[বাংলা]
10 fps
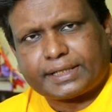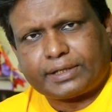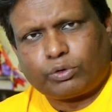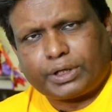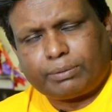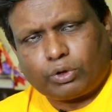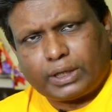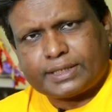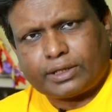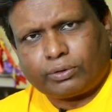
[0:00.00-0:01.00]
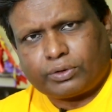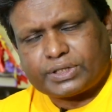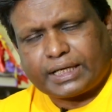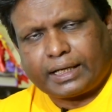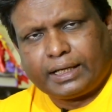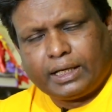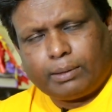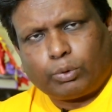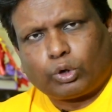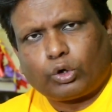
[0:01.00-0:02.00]
শেষে ধোনি বলেছেনও যে
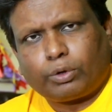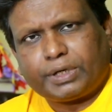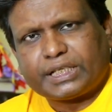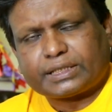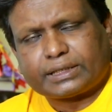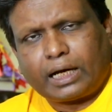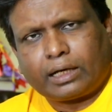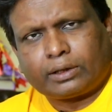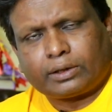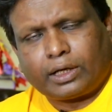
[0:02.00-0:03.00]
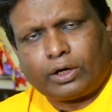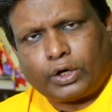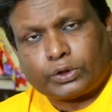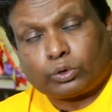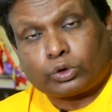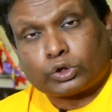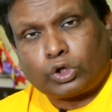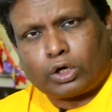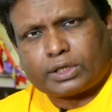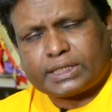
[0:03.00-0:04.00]
পনেরো বিশ রান হয়তো
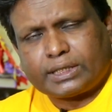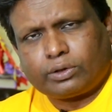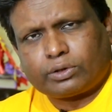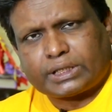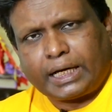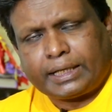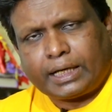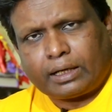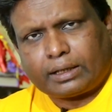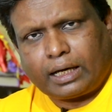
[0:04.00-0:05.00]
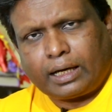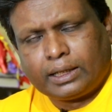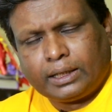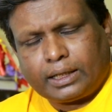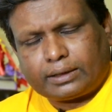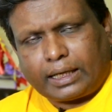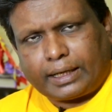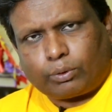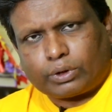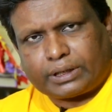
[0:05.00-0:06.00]
শর্ট ছিল সেই রানটা
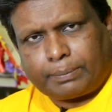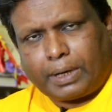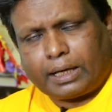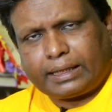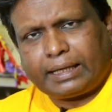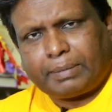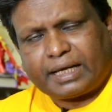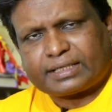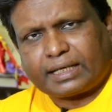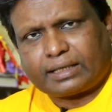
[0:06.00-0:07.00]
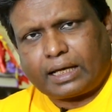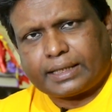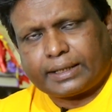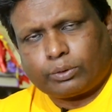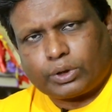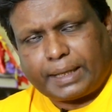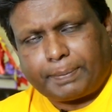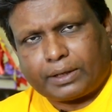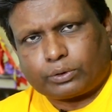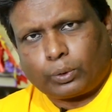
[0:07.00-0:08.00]
তারা করতে পারলে ম্যাচটা তাদের হতে
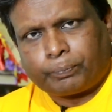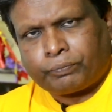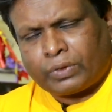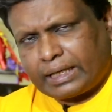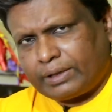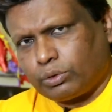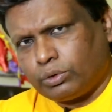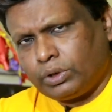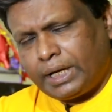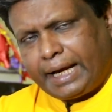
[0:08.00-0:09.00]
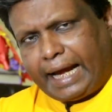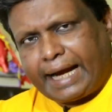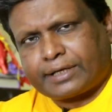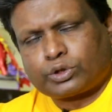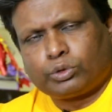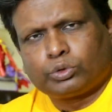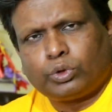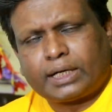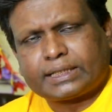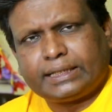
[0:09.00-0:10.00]
পারত কিন্তু একশো
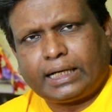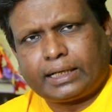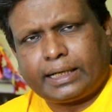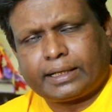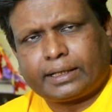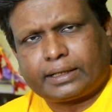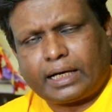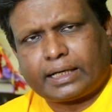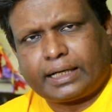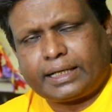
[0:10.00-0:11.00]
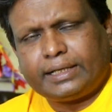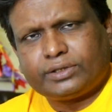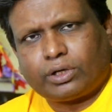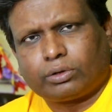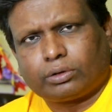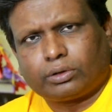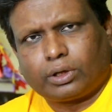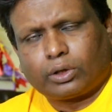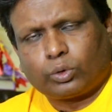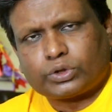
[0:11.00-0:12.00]
উনআশি রানের টার্গেটেই যখন
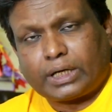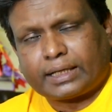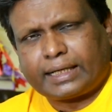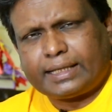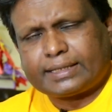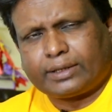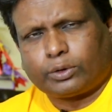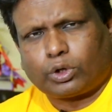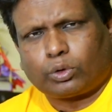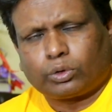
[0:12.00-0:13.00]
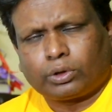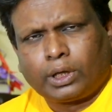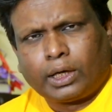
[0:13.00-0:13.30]
গুজরাট খেলছিল তখন